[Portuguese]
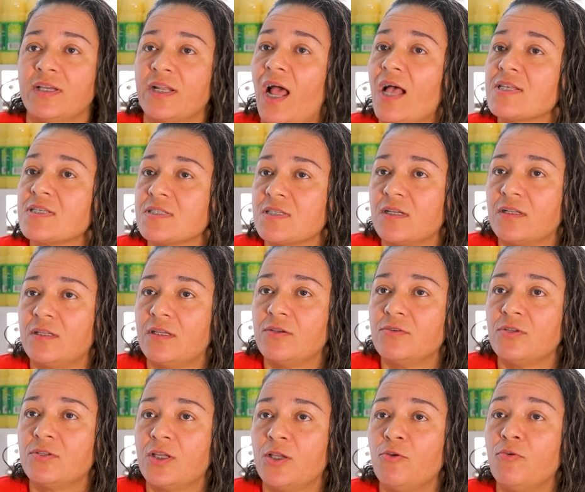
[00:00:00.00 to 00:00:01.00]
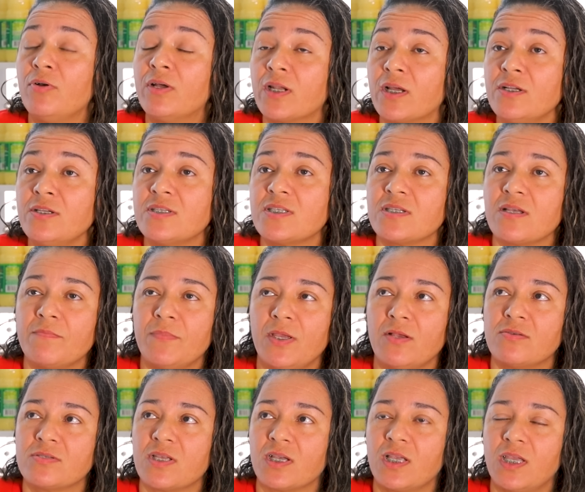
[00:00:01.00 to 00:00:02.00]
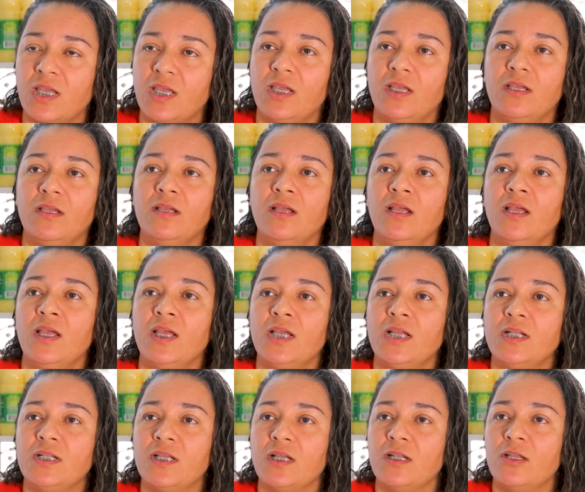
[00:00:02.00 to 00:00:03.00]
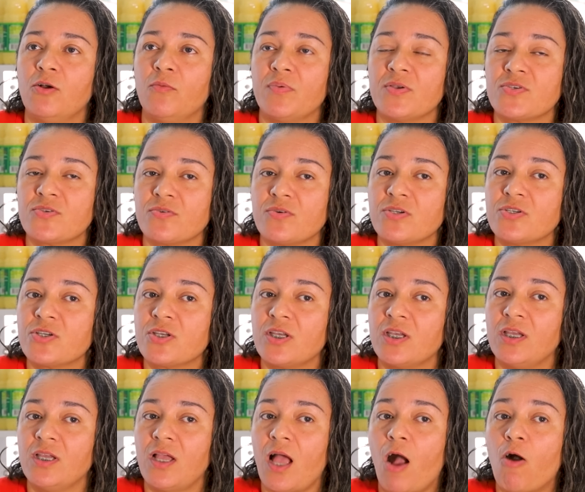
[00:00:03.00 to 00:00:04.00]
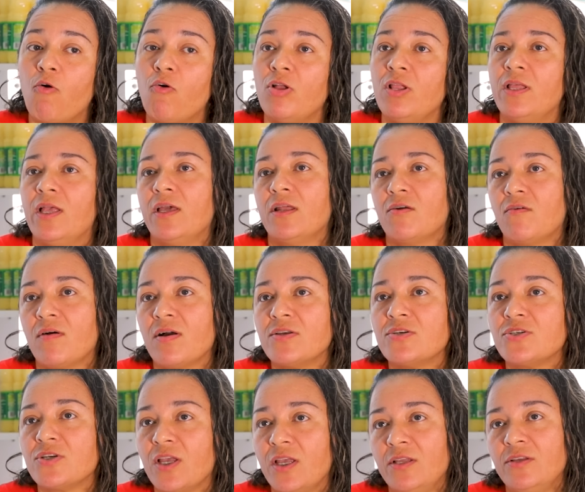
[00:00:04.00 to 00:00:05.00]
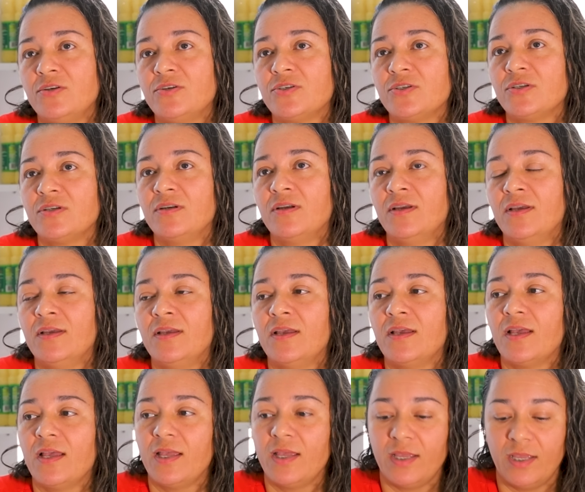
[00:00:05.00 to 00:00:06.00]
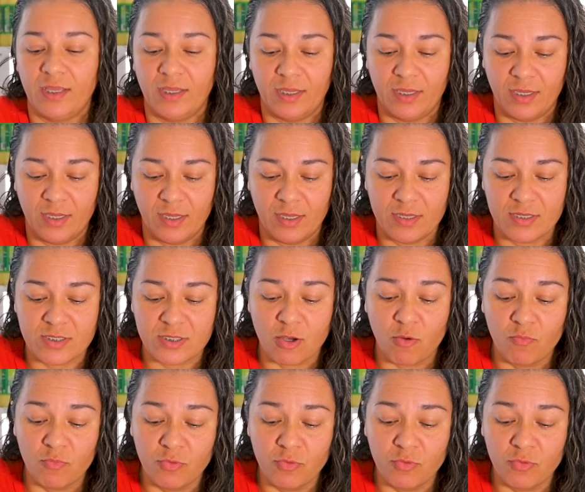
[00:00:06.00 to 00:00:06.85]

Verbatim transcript: Graças a Deus eu tenho grandes amigos aqui, entendeu? Pessoas que acolheram a gente. É, são